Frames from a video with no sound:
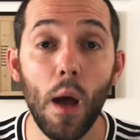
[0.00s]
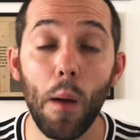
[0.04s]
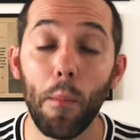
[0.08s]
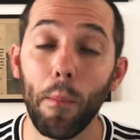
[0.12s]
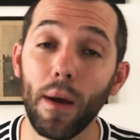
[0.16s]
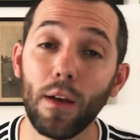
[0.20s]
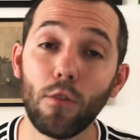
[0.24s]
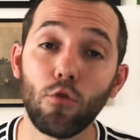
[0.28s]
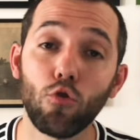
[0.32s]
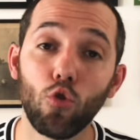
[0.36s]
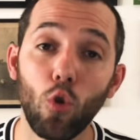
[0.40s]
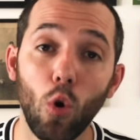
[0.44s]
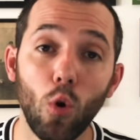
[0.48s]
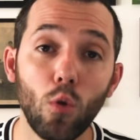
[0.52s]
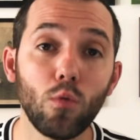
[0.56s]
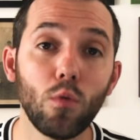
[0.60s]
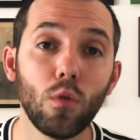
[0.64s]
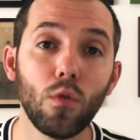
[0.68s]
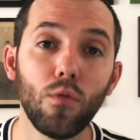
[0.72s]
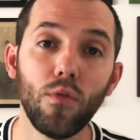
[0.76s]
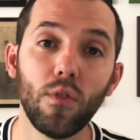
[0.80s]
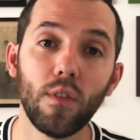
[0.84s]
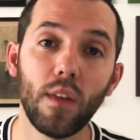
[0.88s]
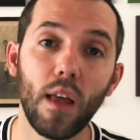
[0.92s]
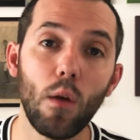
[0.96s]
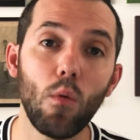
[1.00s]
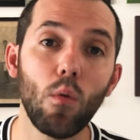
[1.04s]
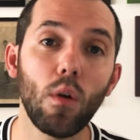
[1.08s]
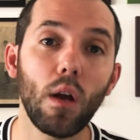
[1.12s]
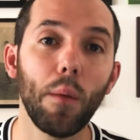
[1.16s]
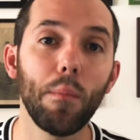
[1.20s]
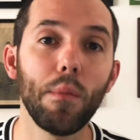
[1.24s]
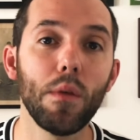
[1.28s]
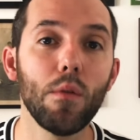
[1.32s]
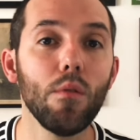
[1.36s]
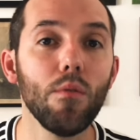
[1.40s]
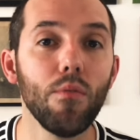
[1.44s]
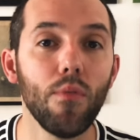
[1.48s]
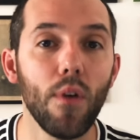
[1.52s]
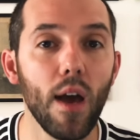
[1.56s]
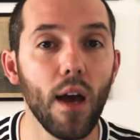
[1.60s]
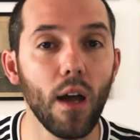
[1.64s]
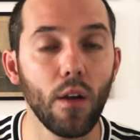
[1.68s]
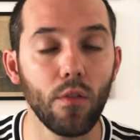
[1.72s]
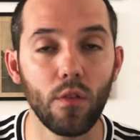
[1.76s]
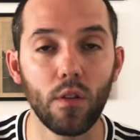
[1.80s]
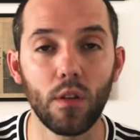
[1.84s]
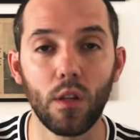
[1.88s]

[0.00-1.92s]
Mas outros fizeram o um caminho inverso.